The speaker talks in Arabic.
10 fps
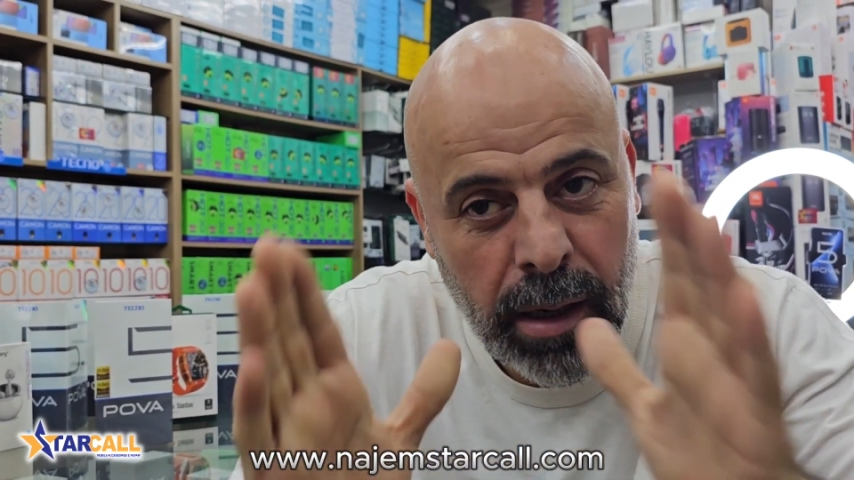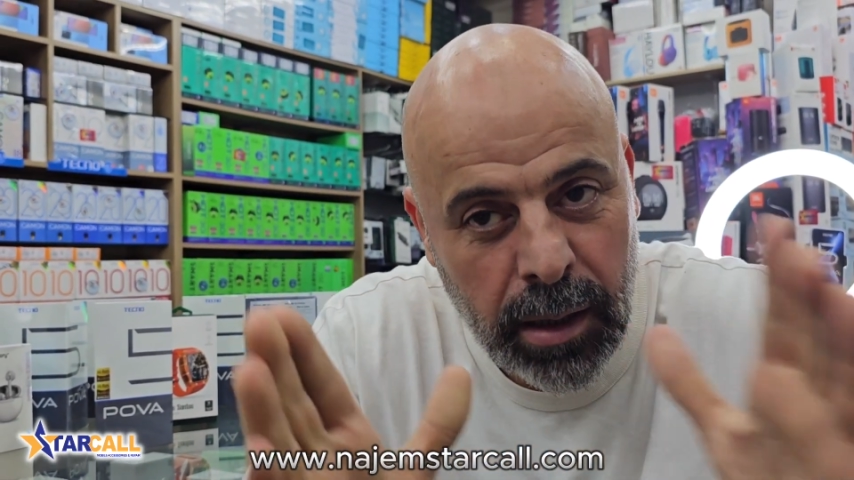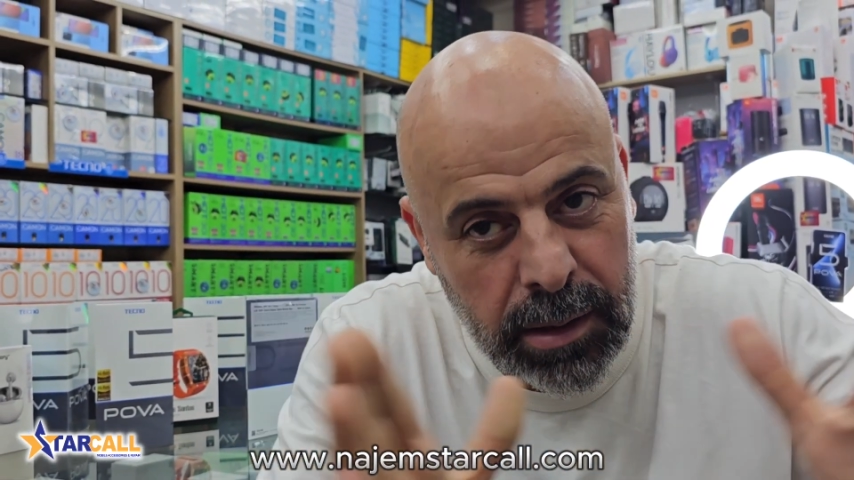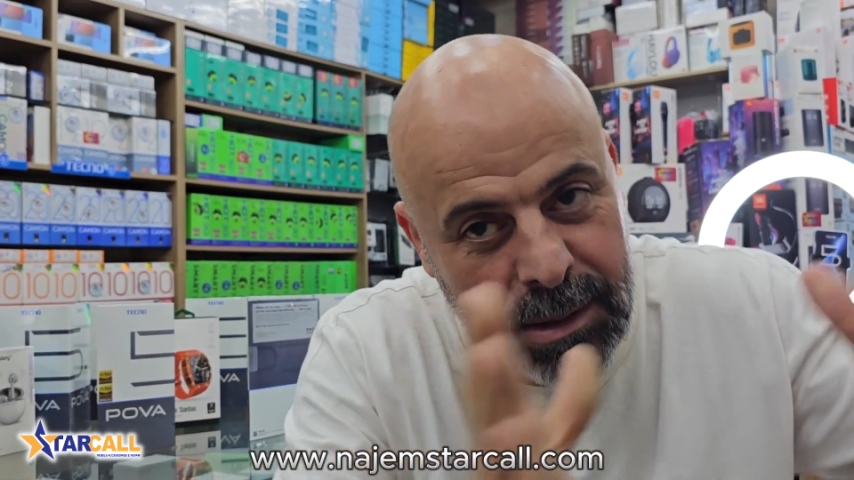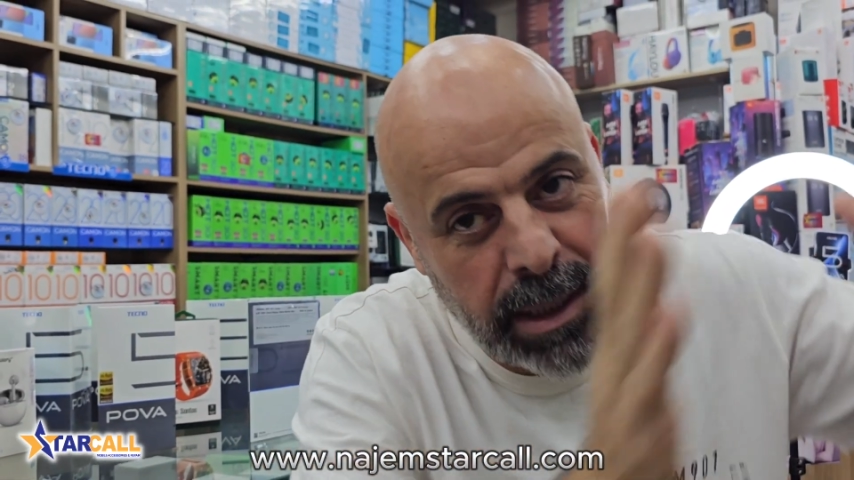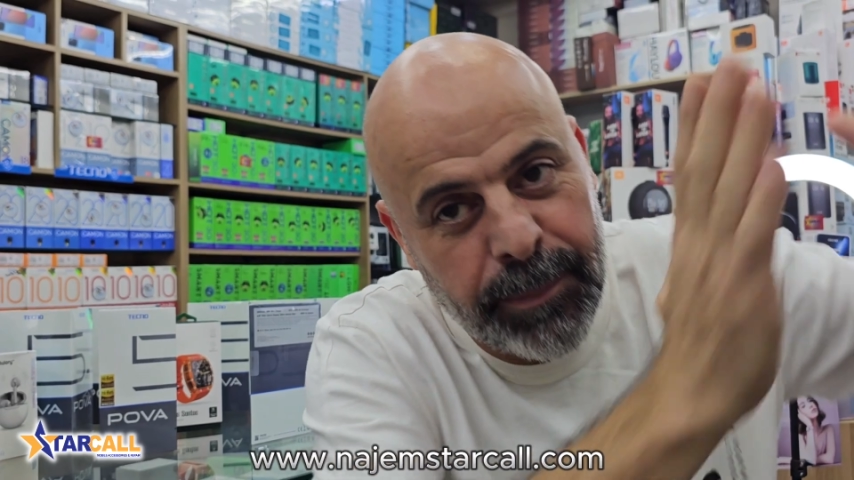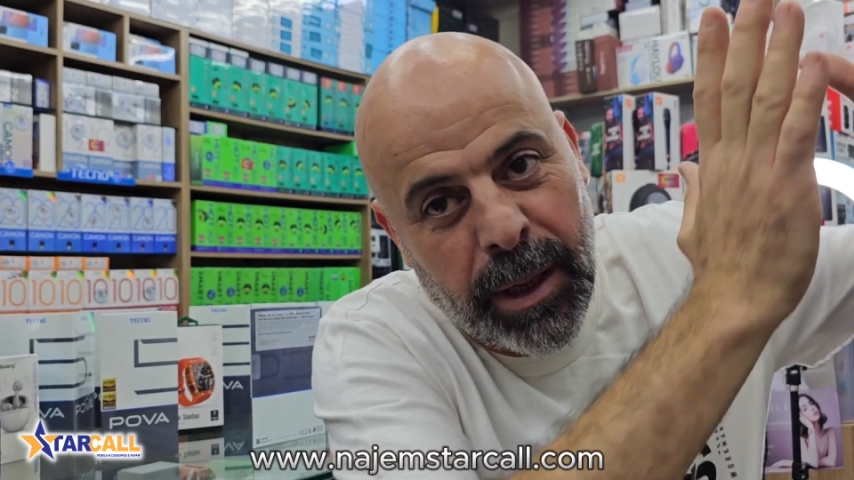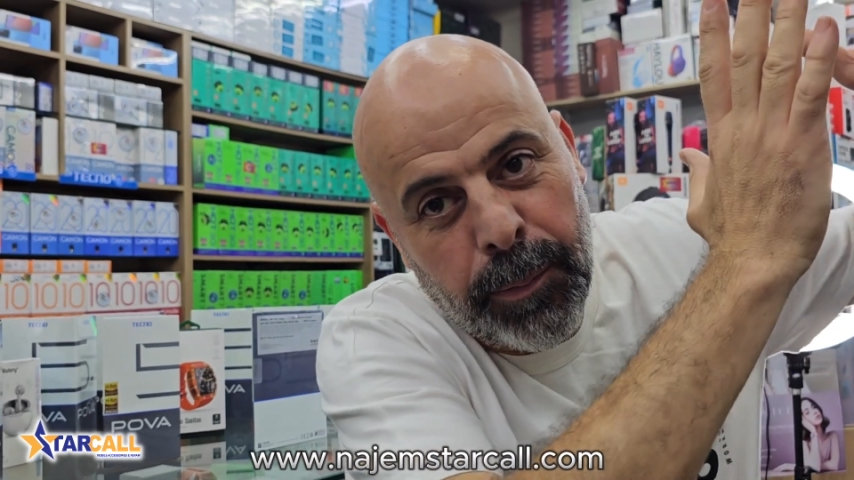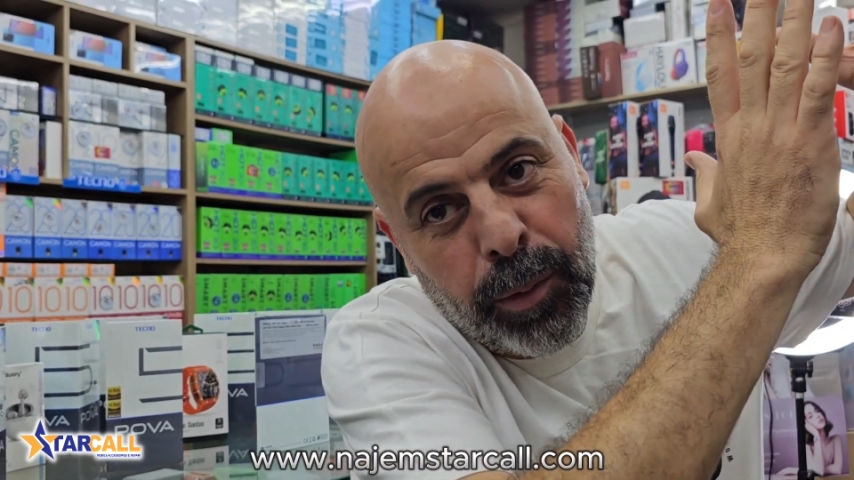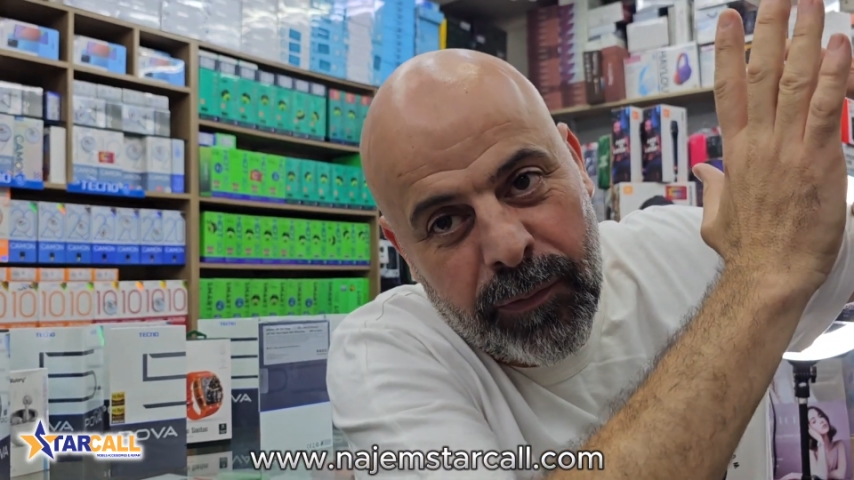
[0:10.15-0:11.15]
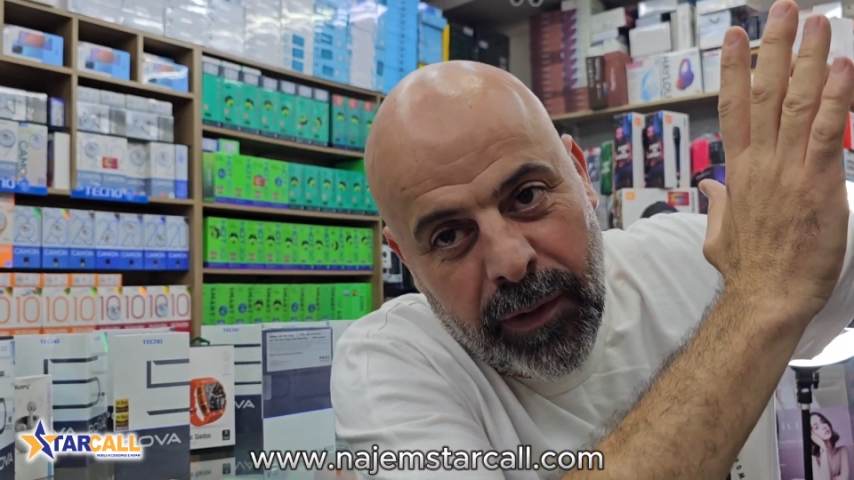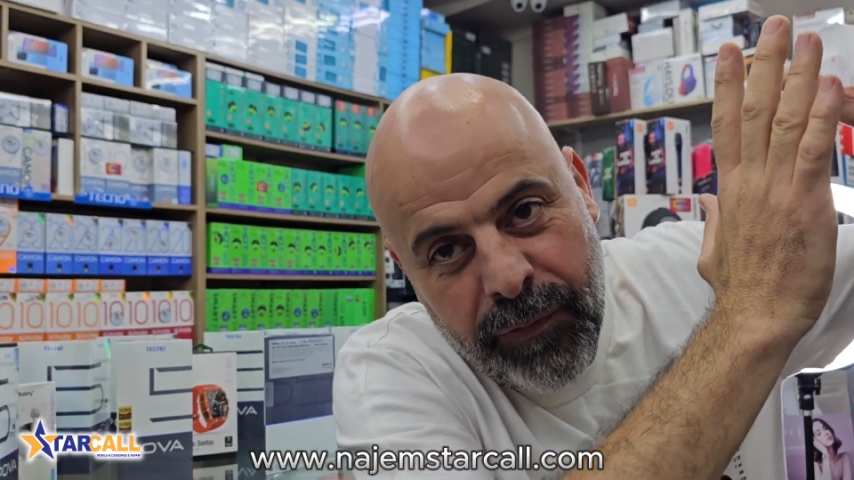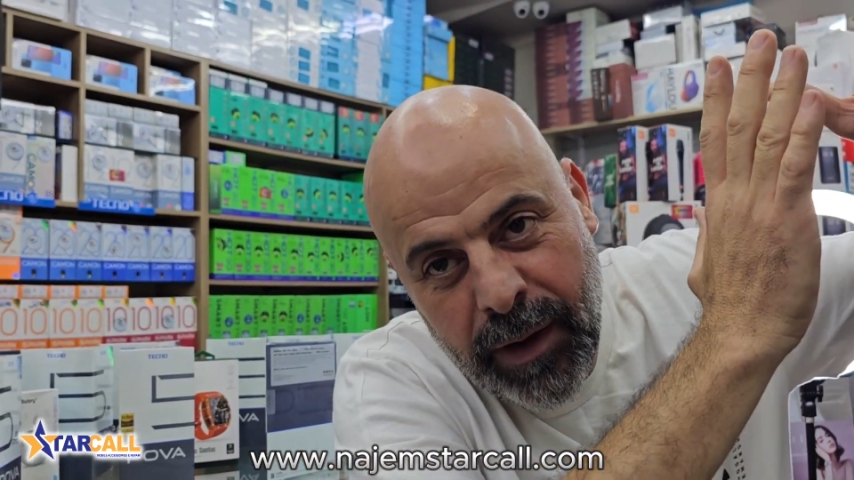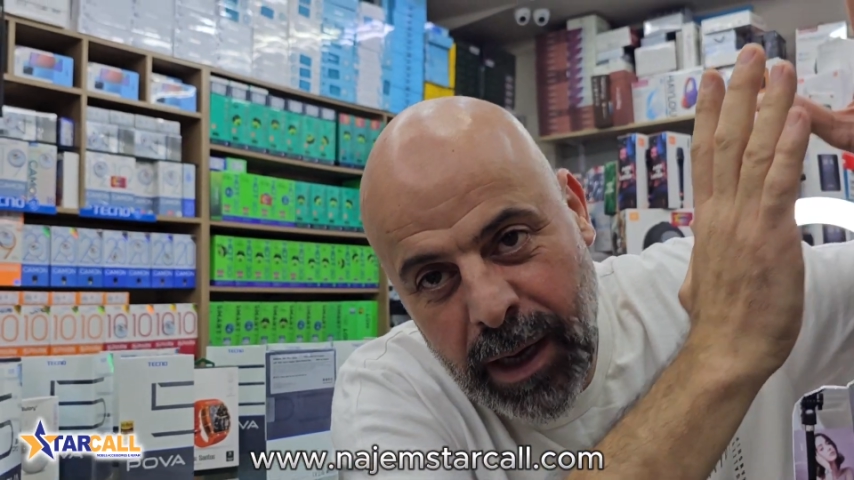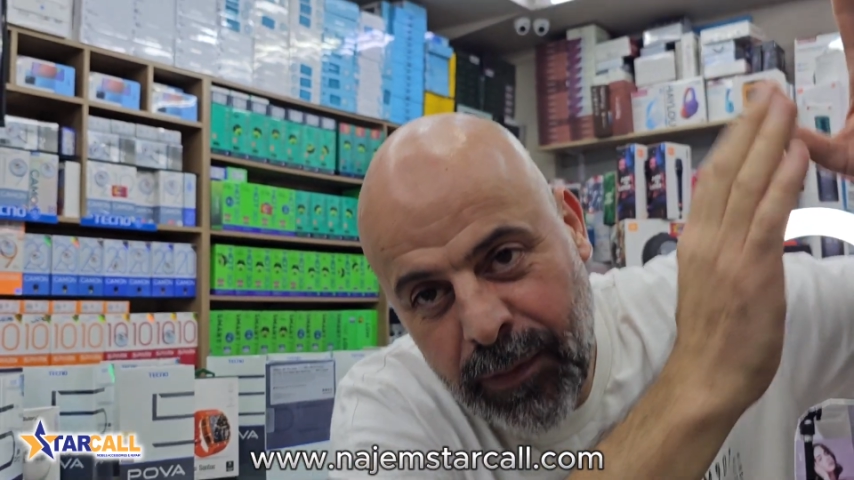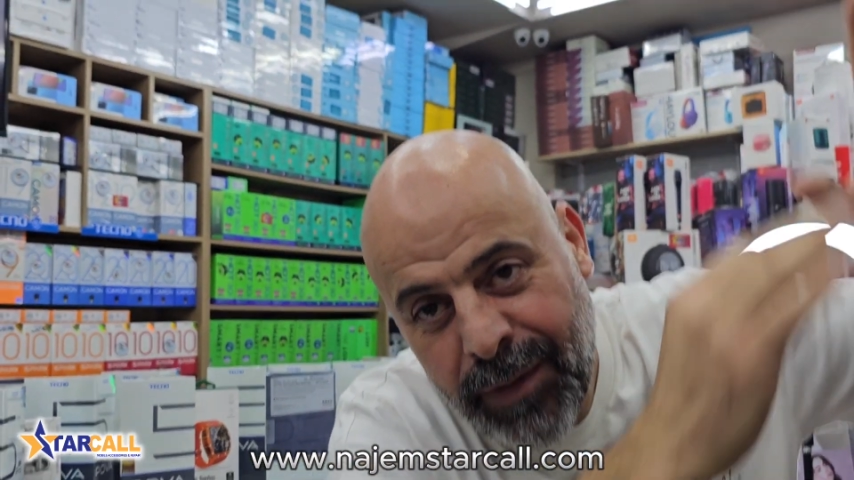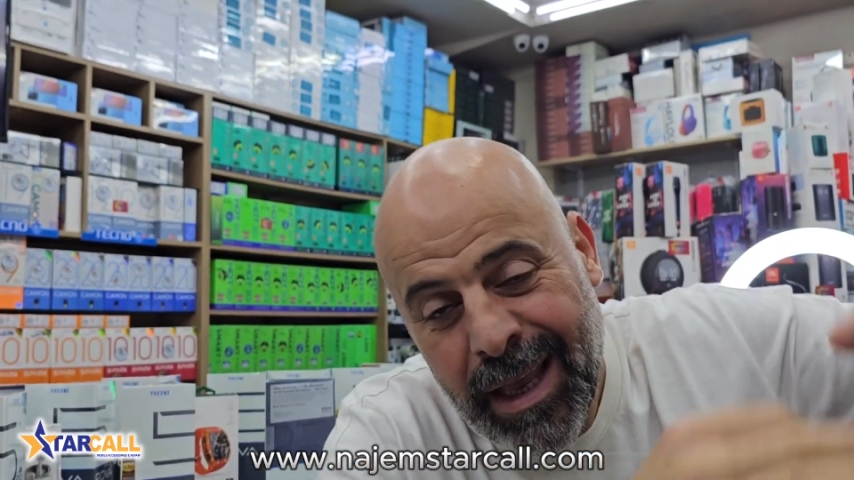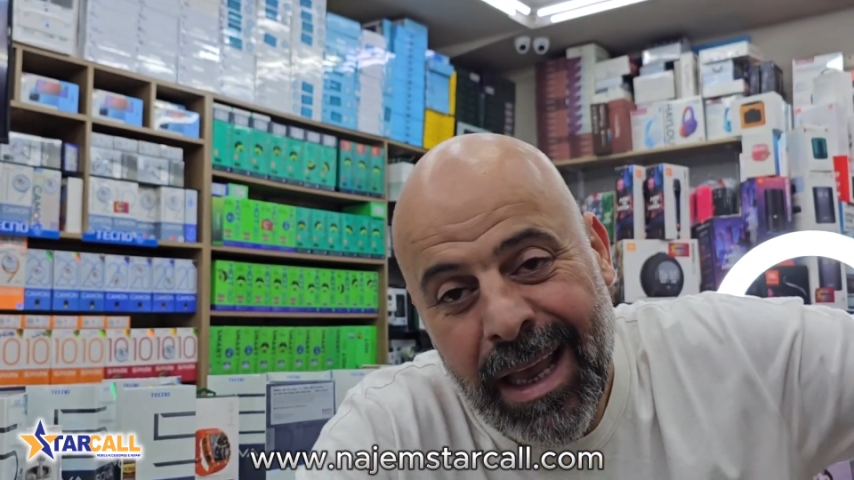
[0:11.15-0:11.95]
خلصنا من البوفا 5